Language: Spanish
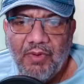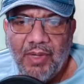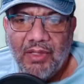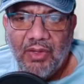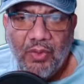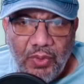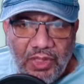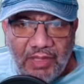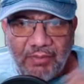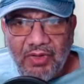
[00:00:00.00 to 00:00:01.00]
Bueno, lo
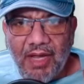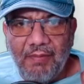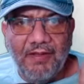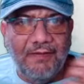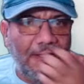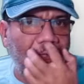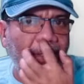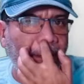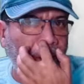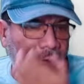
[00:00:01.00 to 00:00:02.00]
último que vamos a hacer
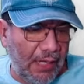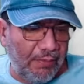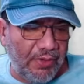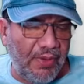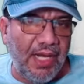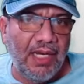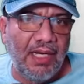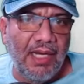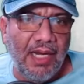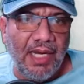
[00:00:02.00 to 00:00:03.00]
antes de ir a probar
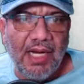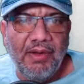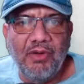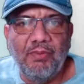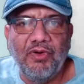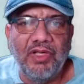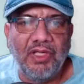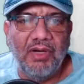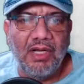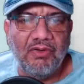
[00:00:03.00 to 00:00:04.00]
en la arena a ver cómo nos
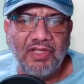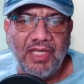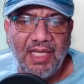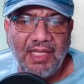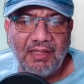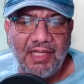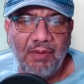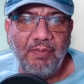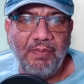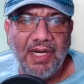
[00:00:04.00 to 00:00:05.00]
quedó la cosa es que ya
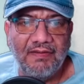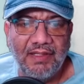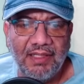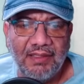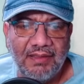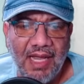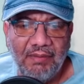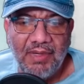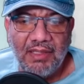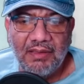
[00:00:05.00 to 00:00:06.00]
tenemos para hacer esta
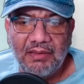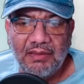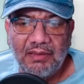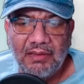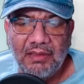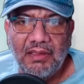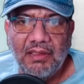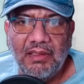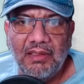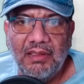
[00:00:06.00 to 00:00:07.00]
alma
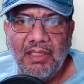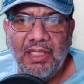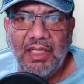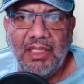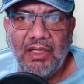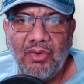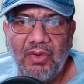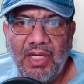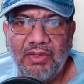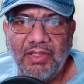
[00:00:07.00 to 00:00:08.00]
eh,
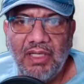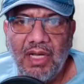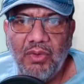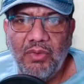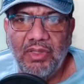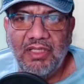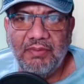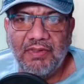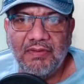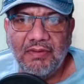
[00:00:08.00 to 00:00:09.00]
roja, nuestra
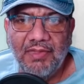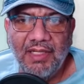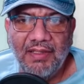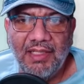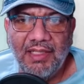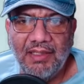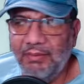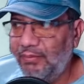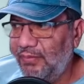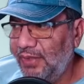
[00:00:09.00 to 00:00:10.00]
última, como les dije,
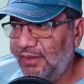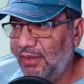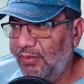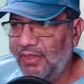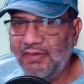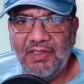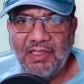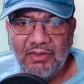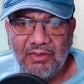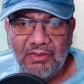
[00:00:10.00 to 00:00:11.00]
estamos
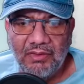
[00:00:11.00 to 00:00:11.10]
haciendo,